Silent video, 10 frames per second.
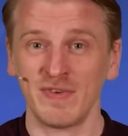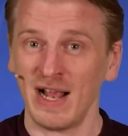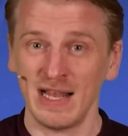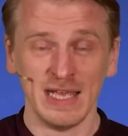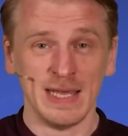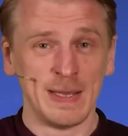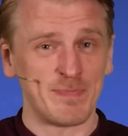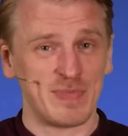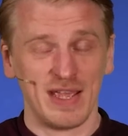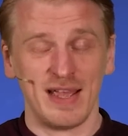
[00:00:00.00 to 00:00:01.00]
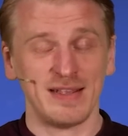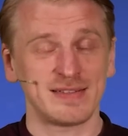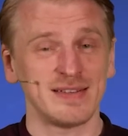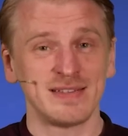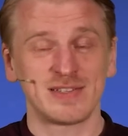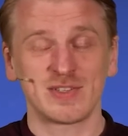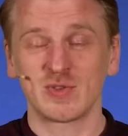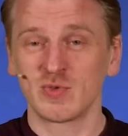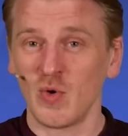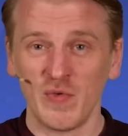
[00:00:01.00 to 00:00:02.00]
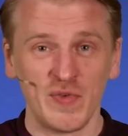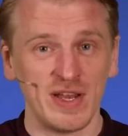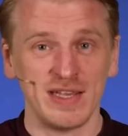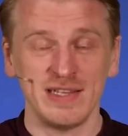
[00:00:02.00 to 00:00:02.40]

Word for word: weil es sind so viele